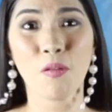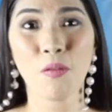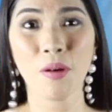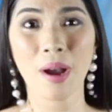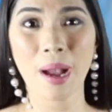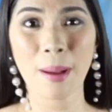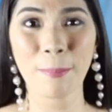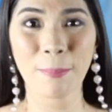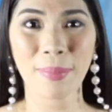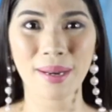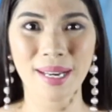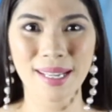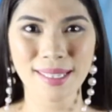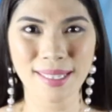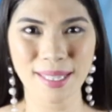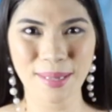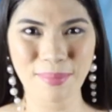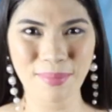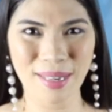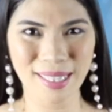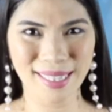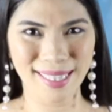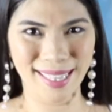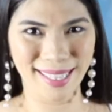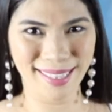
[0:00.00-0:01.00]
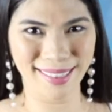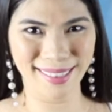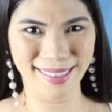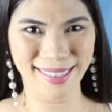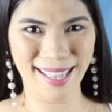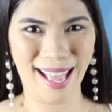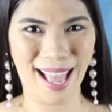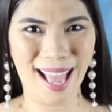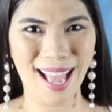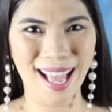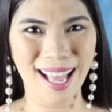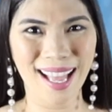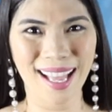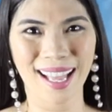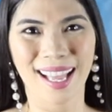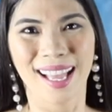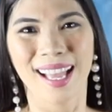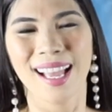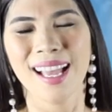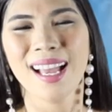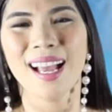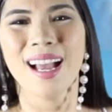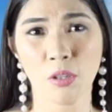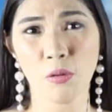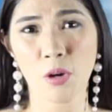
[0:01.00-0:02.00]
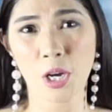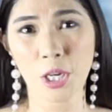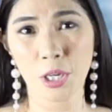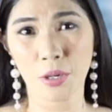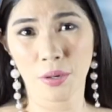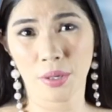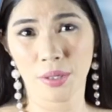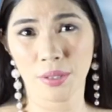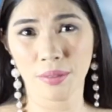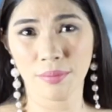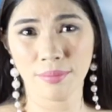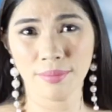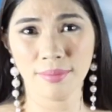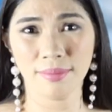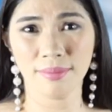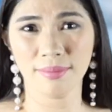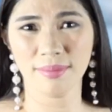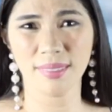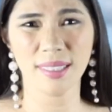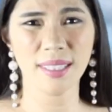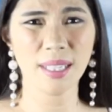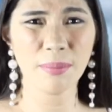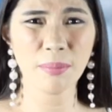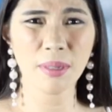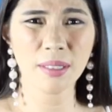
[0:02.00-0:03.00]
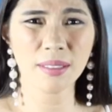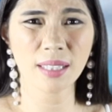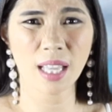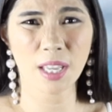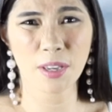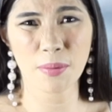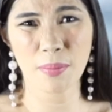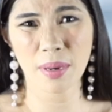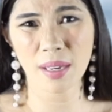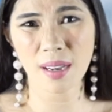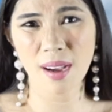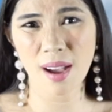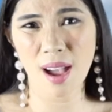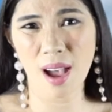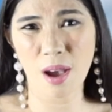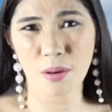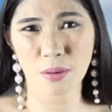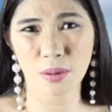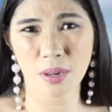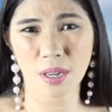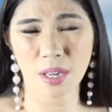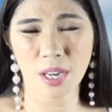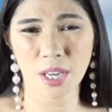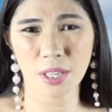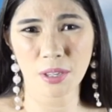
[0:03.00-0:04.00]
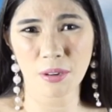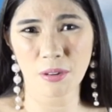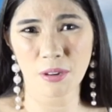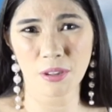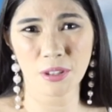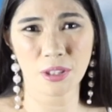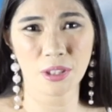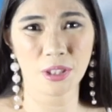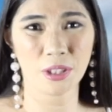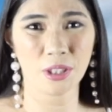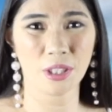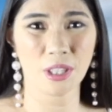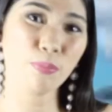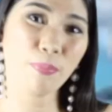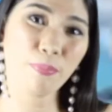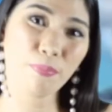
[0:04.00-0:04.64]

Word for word: Ako nga pala si Matilda. So ngayon, hindi naman tayo mag-aura ngayon.